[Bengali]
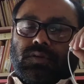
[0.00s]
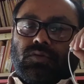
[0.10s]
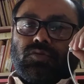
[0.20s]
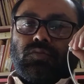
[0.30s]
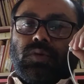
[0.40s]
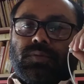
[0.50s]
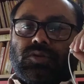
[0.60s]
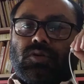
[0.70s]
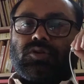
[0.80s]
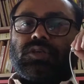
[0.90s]
নতুনভাবে
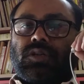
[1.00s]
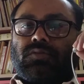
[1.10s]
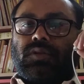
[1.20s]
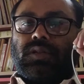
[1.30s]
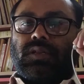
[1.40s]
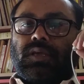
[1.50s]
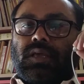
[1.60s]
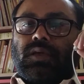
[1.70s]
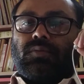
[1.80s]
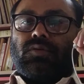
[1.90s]
সংস্কার করলেন
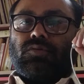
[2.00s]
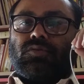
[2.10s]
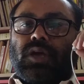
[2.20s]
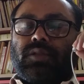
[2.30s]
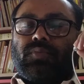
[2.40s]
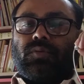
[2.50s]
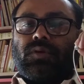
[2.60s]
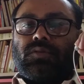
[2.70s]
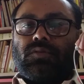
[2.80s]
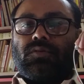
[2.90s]
এবং নতুন আইন
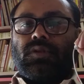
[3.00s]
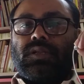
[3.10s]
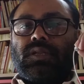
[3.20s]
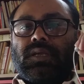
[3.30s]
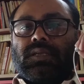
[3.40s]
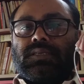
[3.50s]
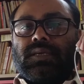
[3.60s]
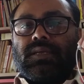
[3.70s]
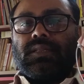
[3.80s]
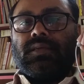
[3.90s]
প্রবর্তন করলেন
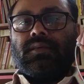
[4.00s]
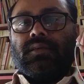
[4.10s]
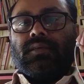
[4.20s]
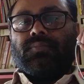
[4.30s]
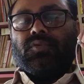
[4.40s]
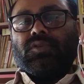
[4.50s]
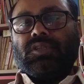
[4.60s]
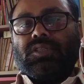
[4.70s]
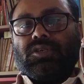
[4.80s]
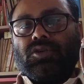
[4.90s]
সেখানে
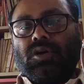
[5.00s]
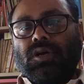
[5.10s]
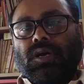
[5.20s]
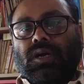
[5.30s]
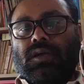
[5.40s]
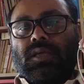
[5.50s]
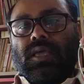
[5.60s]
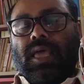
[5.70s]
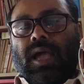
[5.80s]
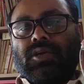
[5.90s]
প্রতিনিধির সংখ্যা
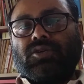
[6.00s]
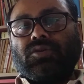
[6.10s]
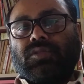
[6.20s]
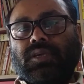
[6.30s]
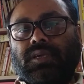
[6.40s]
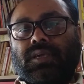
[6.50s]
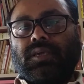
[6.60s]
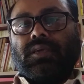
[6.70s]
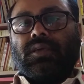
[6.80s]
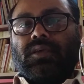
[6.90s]
একশো থেকে
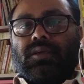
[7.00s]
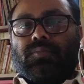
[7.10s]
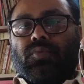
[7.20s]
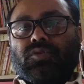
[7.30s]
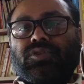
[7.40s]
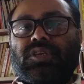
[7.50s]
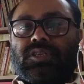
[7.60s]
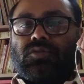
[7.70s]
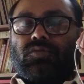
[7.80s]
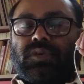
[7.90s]

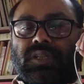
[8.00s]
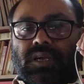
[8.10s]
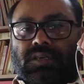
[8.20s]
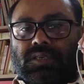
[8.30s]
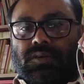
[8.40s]
পঞ্চাশে কমিয়ে নিয়ে আসা